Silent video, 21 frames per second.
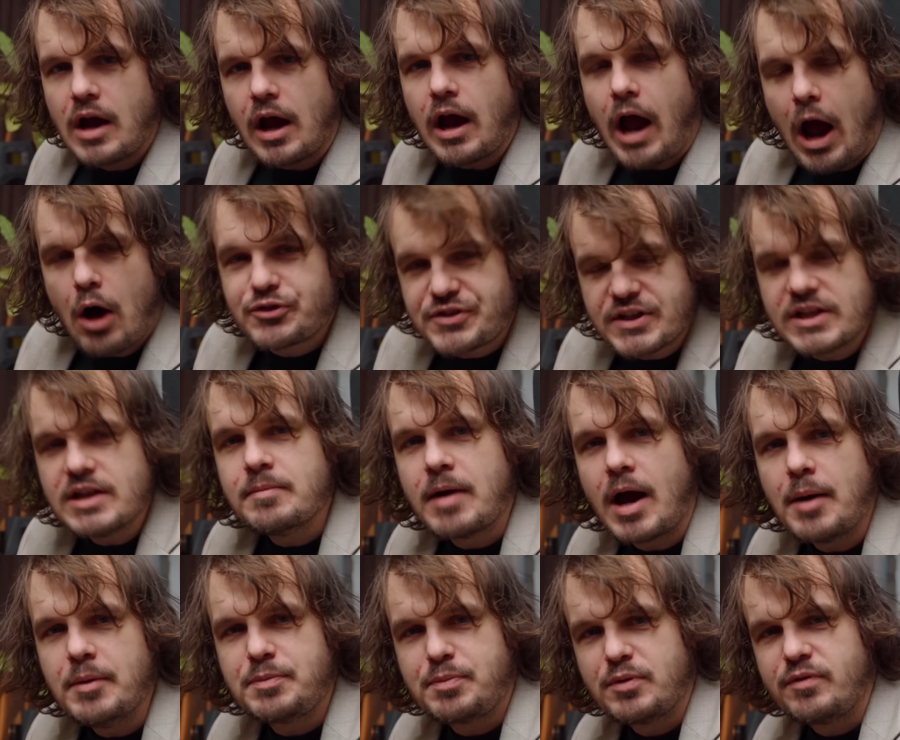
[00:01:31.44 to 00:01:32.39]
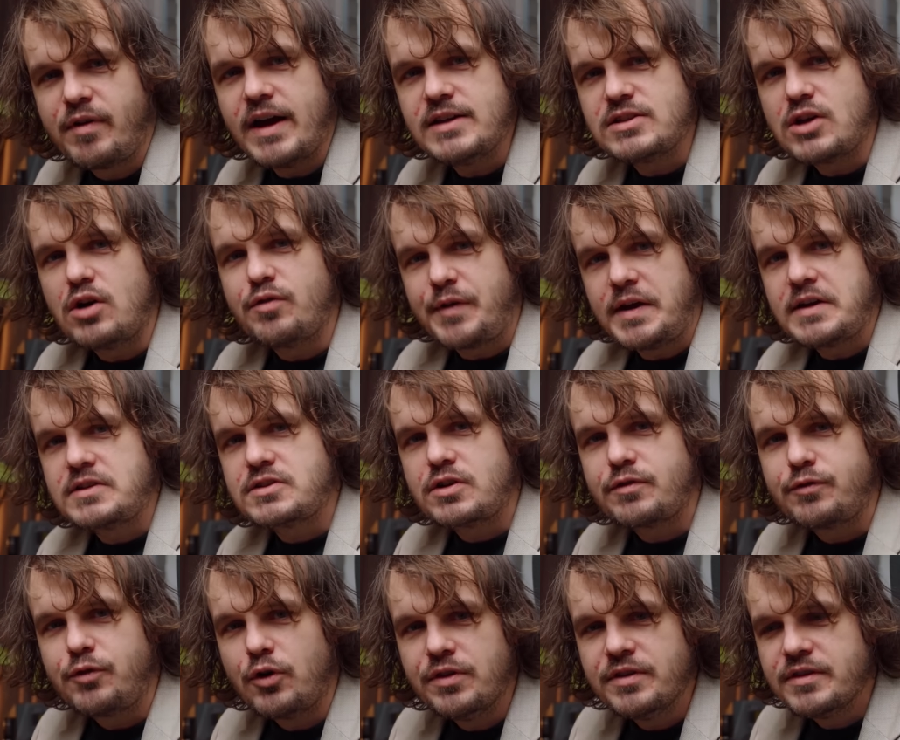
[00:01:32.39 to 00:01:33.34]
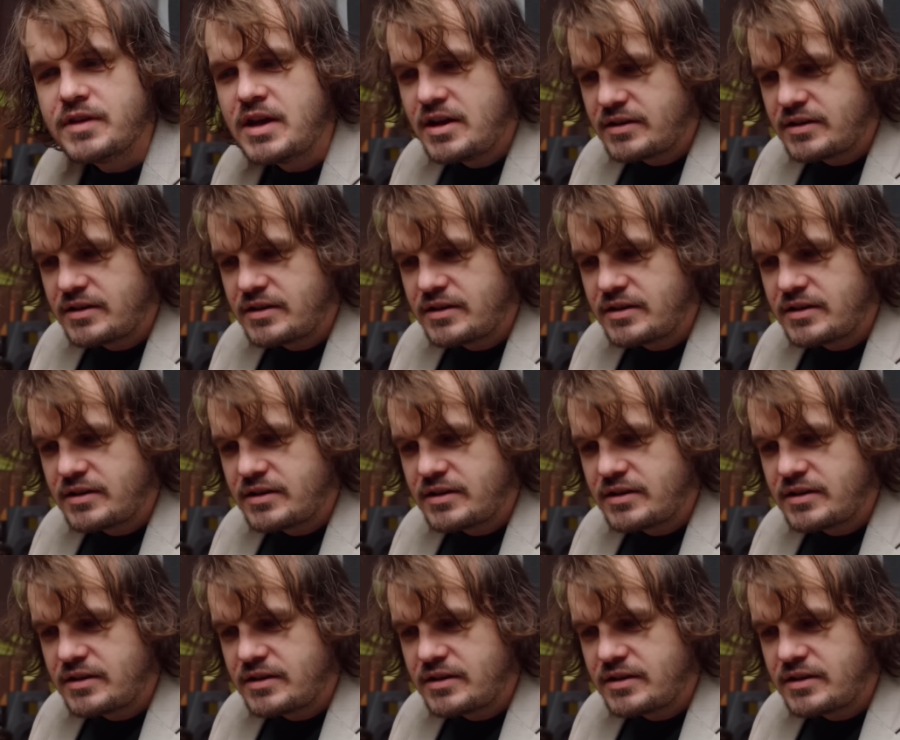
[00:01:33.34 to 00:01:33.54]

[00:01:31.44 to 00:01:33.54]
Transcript: Äh, außerdem habe ich Beweise auf X gefunden,